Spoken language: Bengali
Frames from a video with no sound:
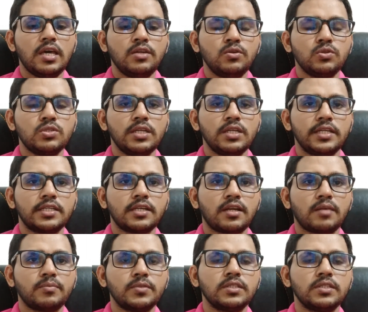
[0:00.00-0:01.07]
এনওসি
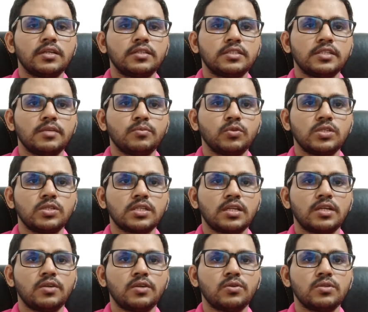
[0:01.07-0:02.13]
লেটার আপনি যে সেই
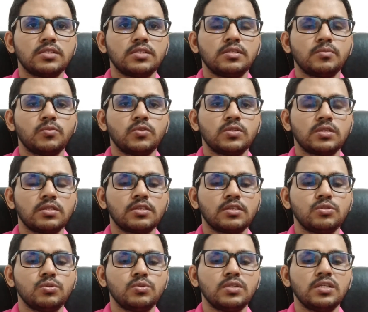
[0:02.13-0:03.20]
প্রতিষ্ঠানে রয়েছেন সেই প্রতিষ্ঠান থেকে
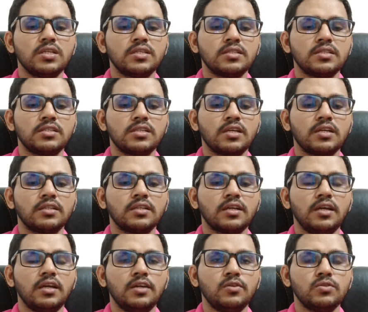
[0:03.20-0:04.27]
ছুটি নিয়েছেন সেখান
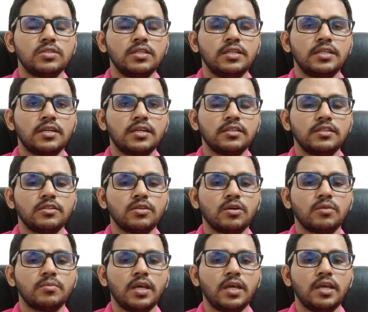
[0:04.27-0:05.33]
থেকে এনওসি লেটারটা দিতে
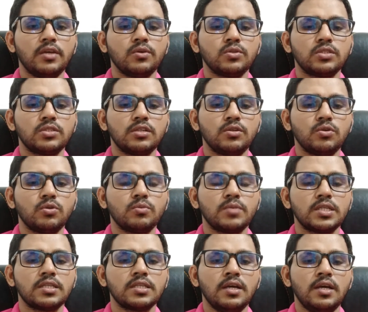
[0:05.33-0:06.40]
হবে এই হচ্ছে
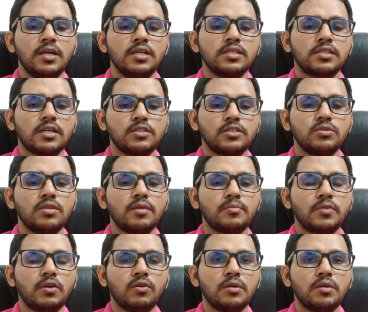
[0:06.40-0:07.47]
ডকুমেন্টস সাথে যদি
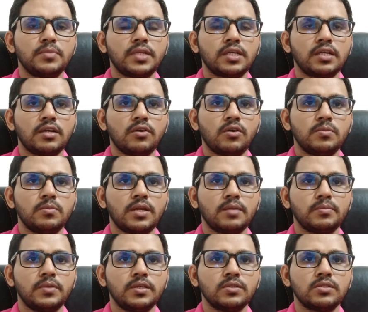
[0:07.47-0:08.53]
আপনার ওয়াইফ থাকে ওয়াইফের
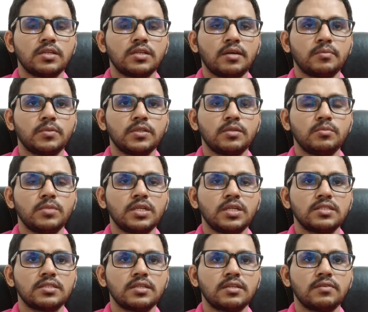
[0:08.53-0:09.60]
আপনার হচ্ছে আপনাদের
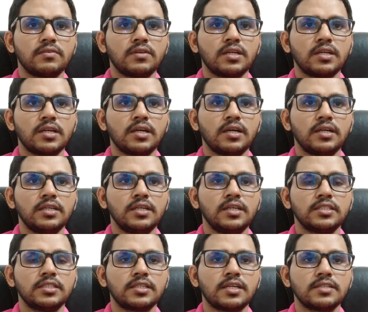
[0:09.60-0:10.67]
মেরিজ সার্টিফিকেট লেখাটা
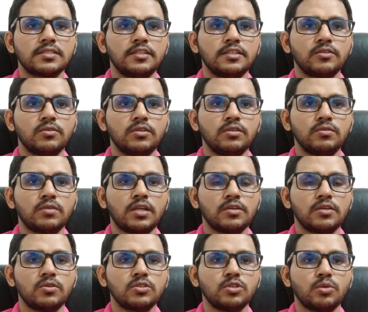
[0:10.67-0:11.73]
ইংলিশে ট্রান্সলেট করে
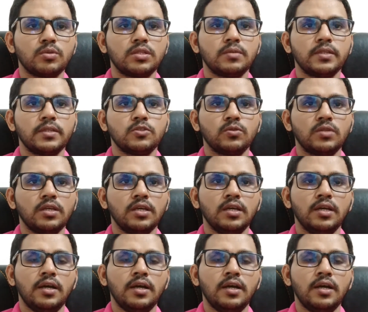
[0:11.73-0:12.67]
নোটারি করে জমা দিবেন যদি